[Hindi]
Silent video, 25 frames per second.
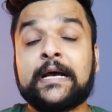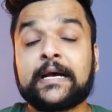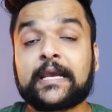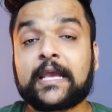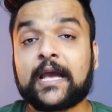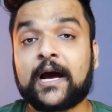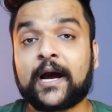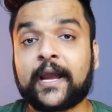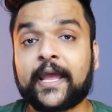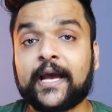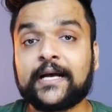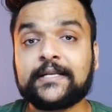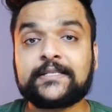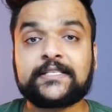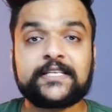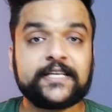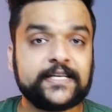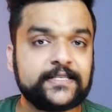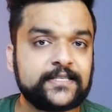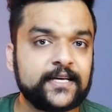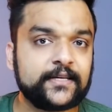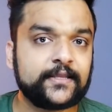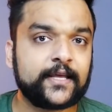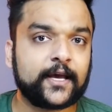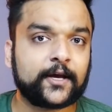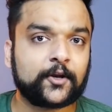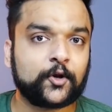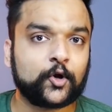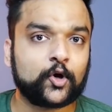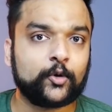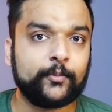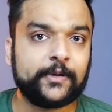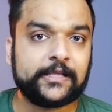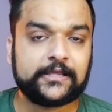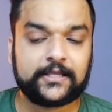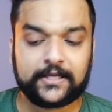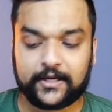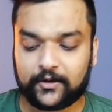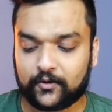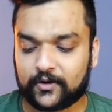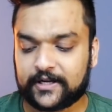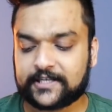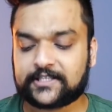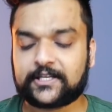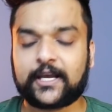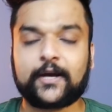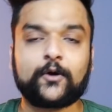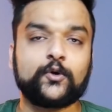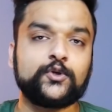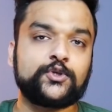क्या क्या चीजें देखने को मिलती हैं और
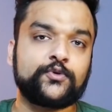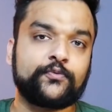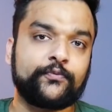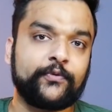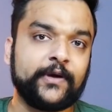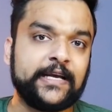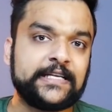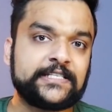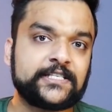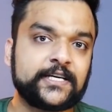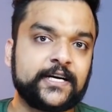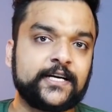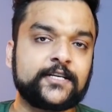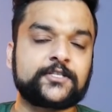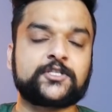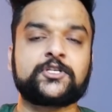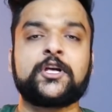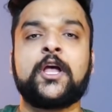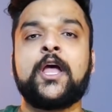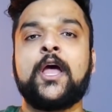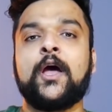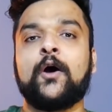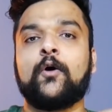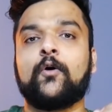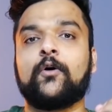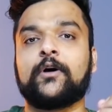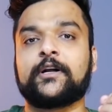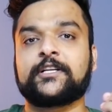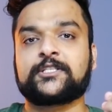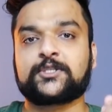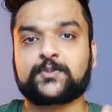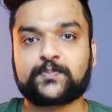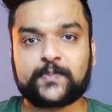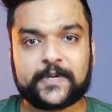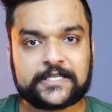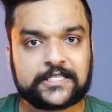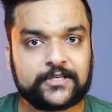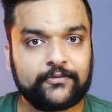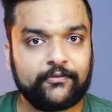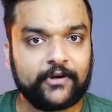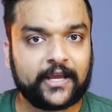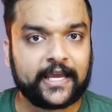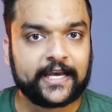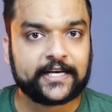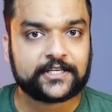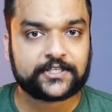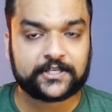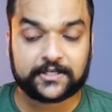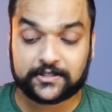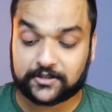इसके कुछ फीचर्स और
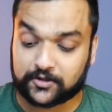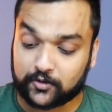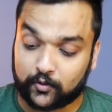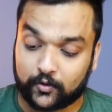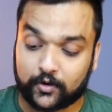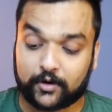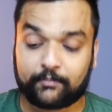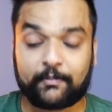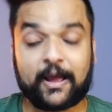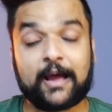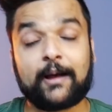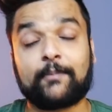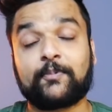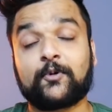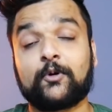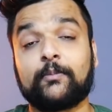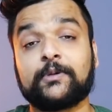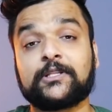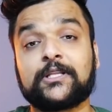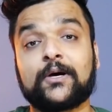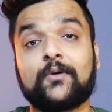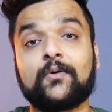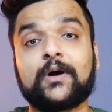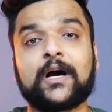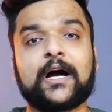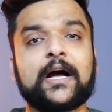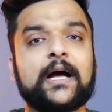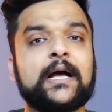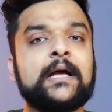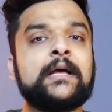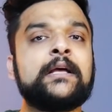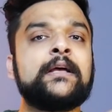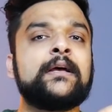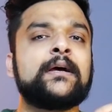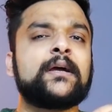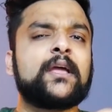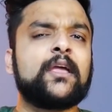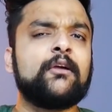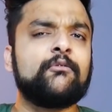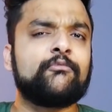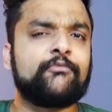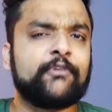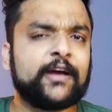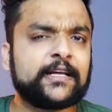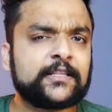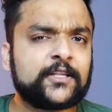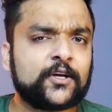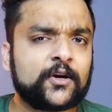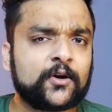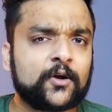स्पेसिफिकेशंस और मैं आपको बताऊंगा कि
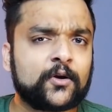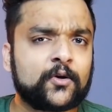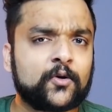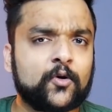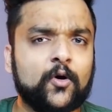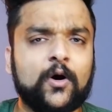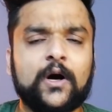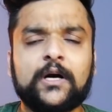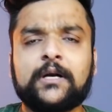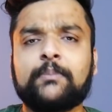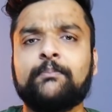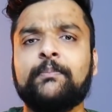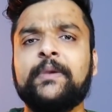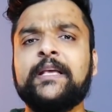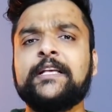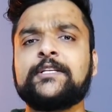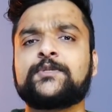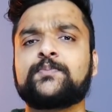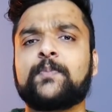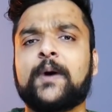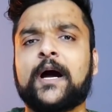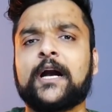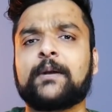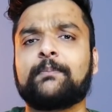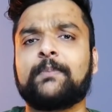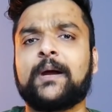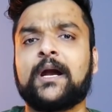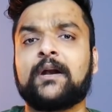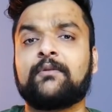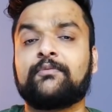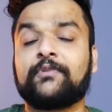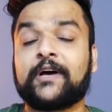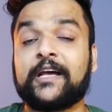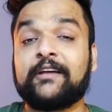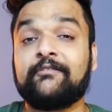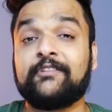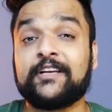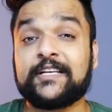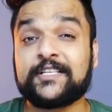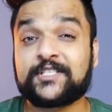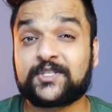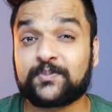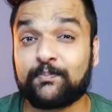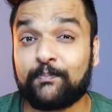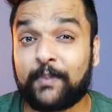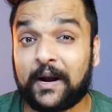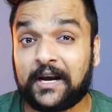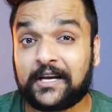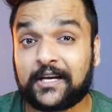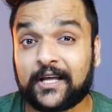वेदर और नॉट मी स्मार्ट बैंड 5 इज
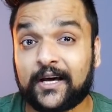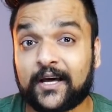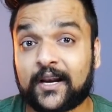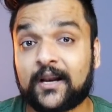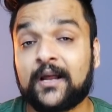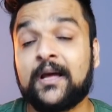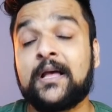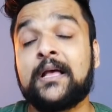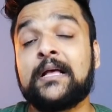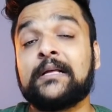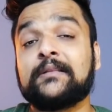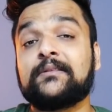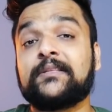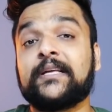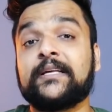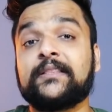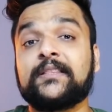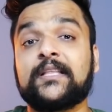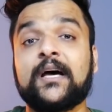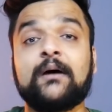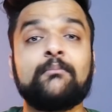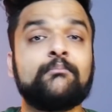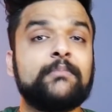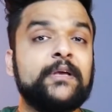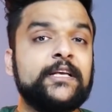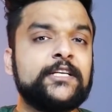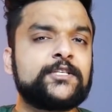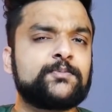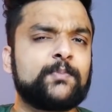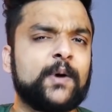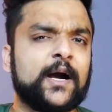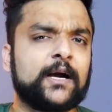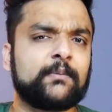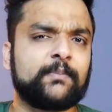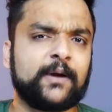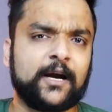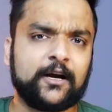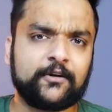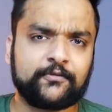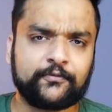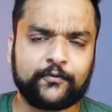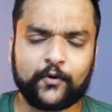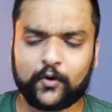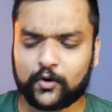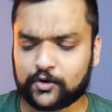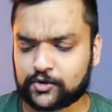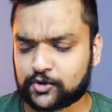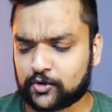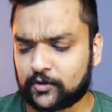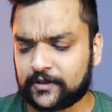बेटर देन द मी स्मार्ट बैंड
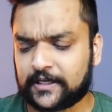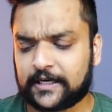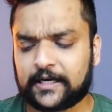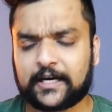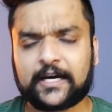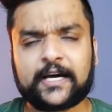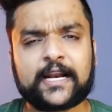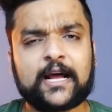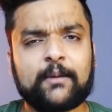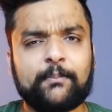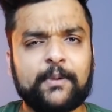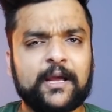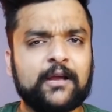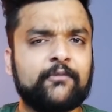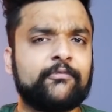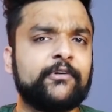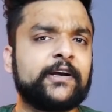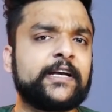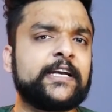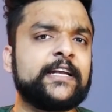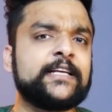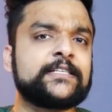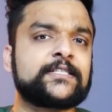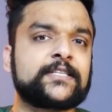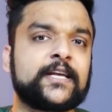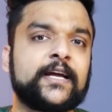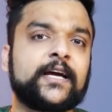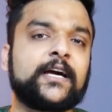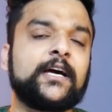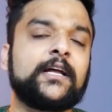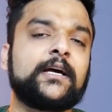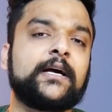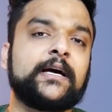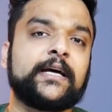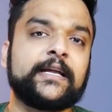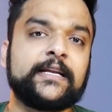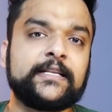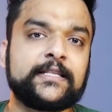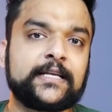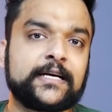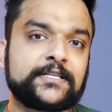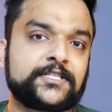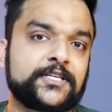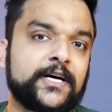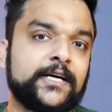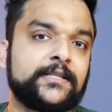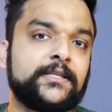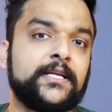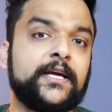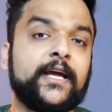4 सो दैट अगर आप एक फिटनेस ट्रैकर खरीदना
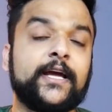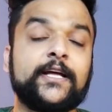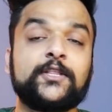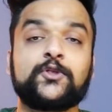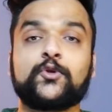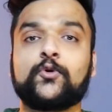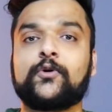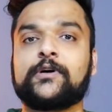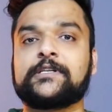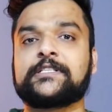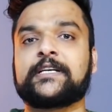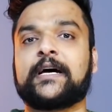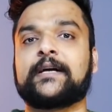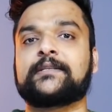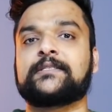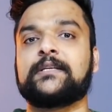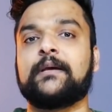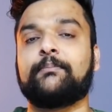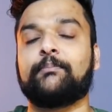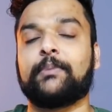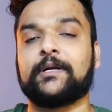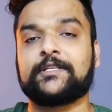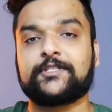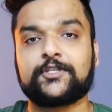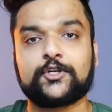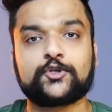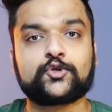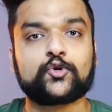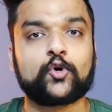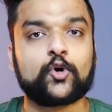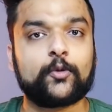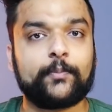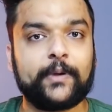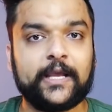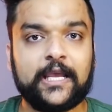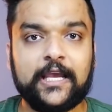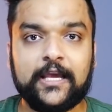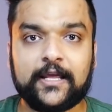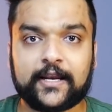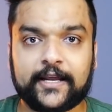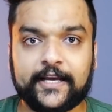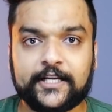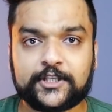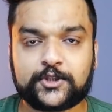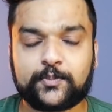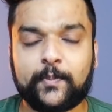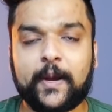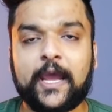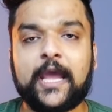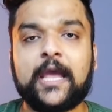चाहते हैं 2000 से 2500 रुपए की
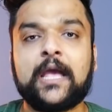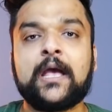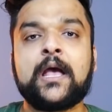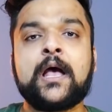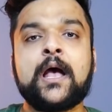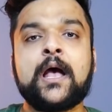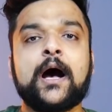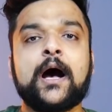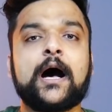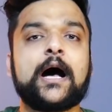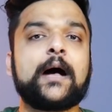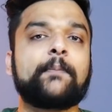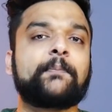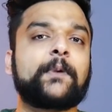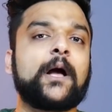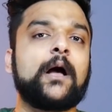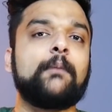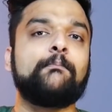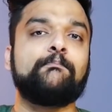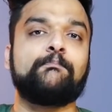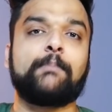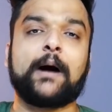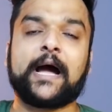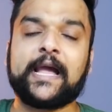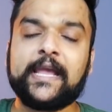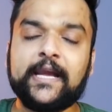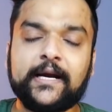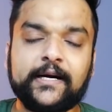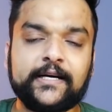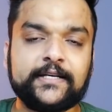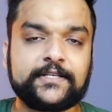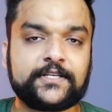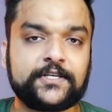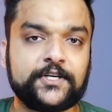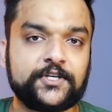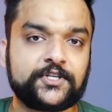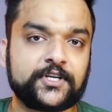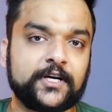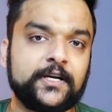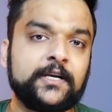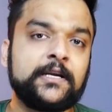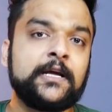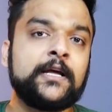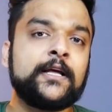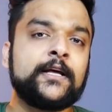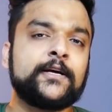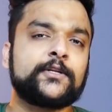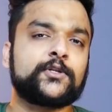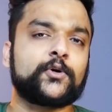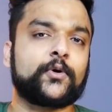रेंज में आपका बाइंग डिसीजन
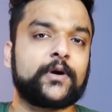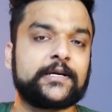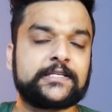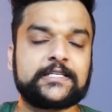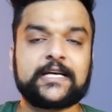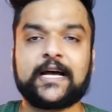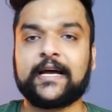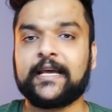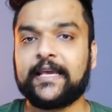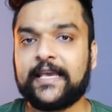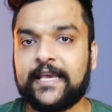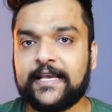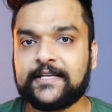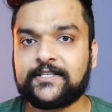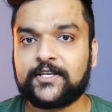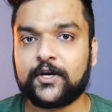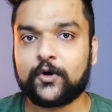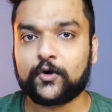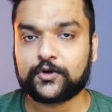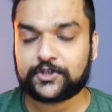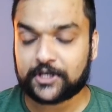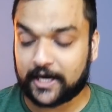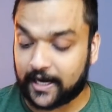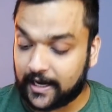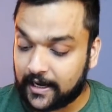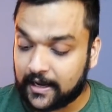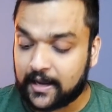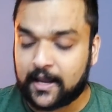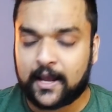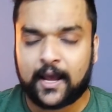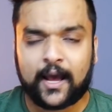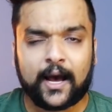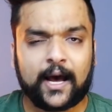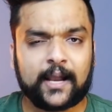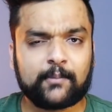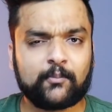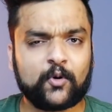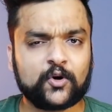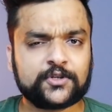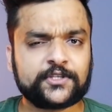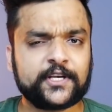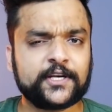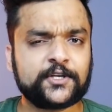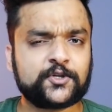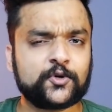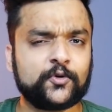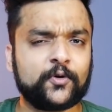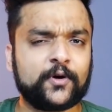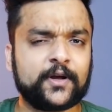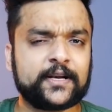थोड़ा सा ईजी हो जाए अनबॉक्सिंग
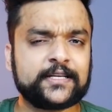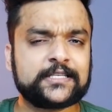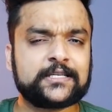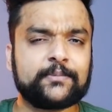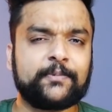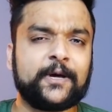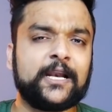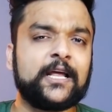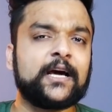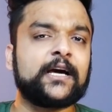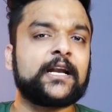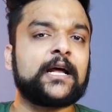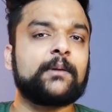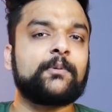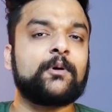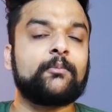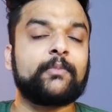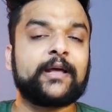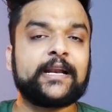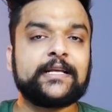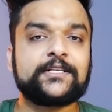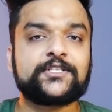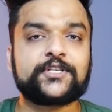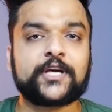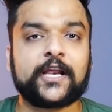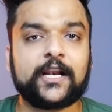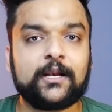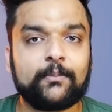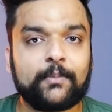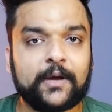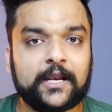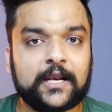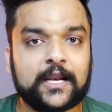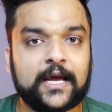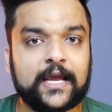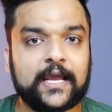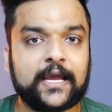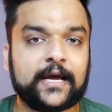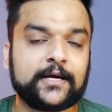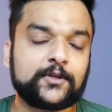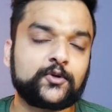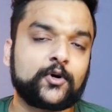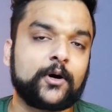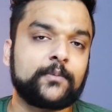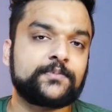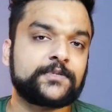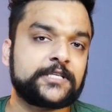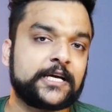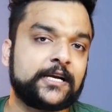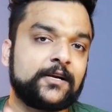शुरू करने से पहले अगर आप हमारे चैनल पर नए हैं तो
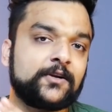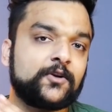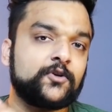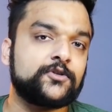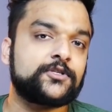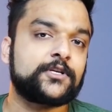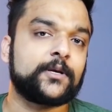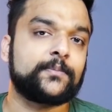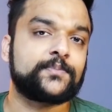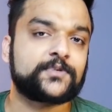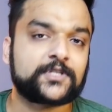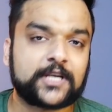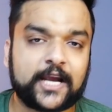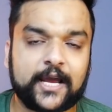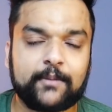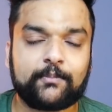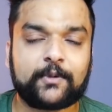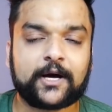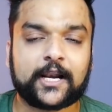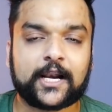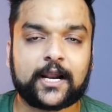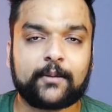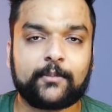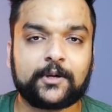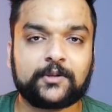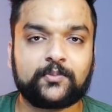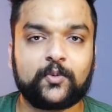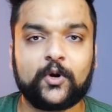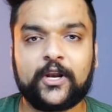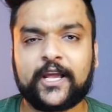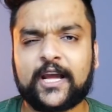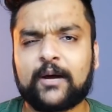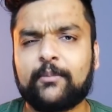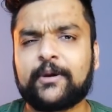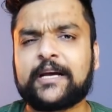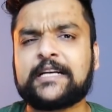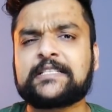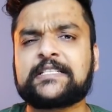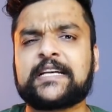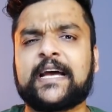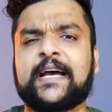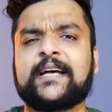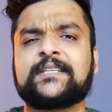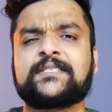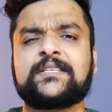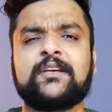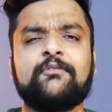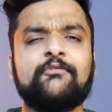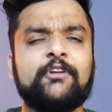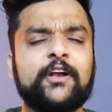आप चैनल को सब्सक्राइब करना मत भूलिएगा बिकॉज
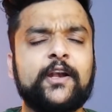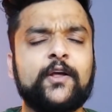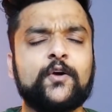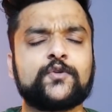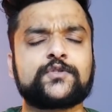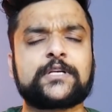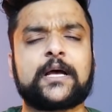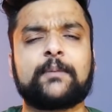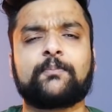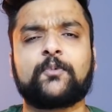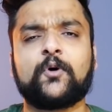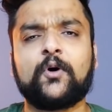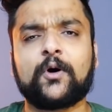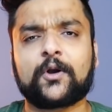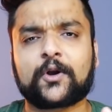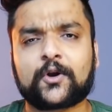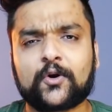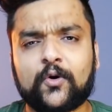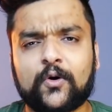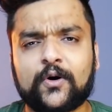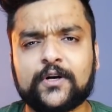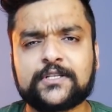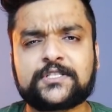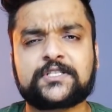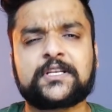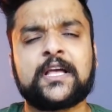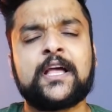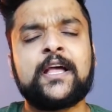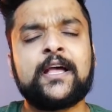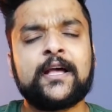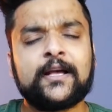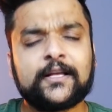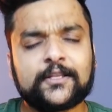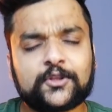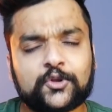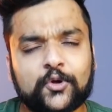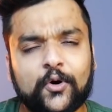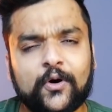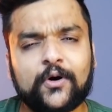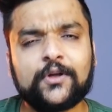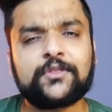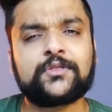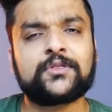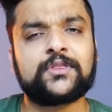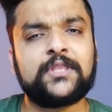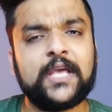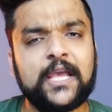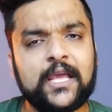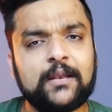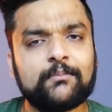ऐसी वीडियोज आपको रोज दो
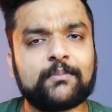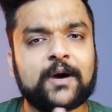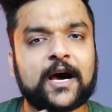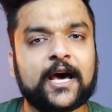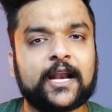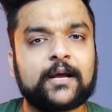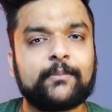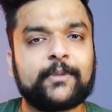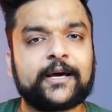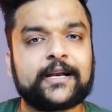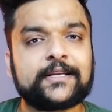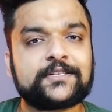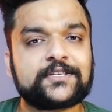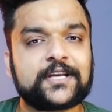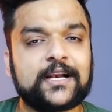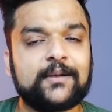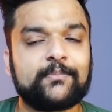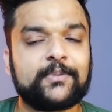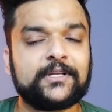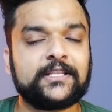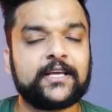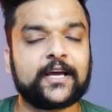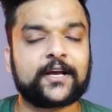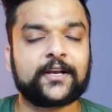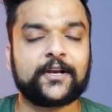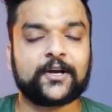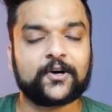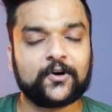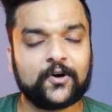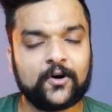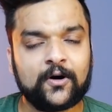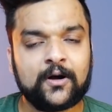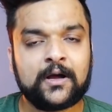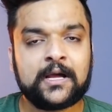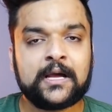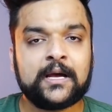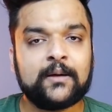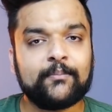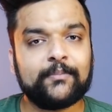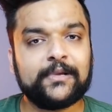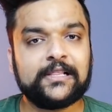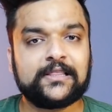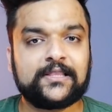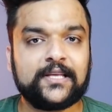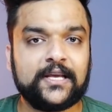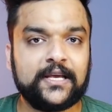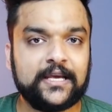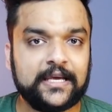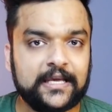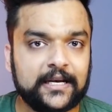तीन बार हमारे चैनल पर देखने को
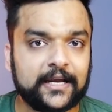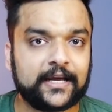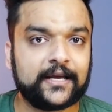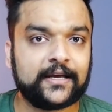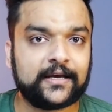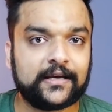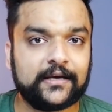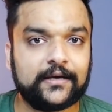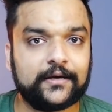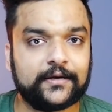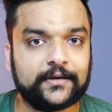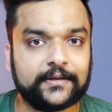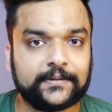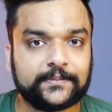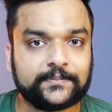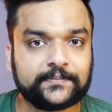मिलती ही रहेंगी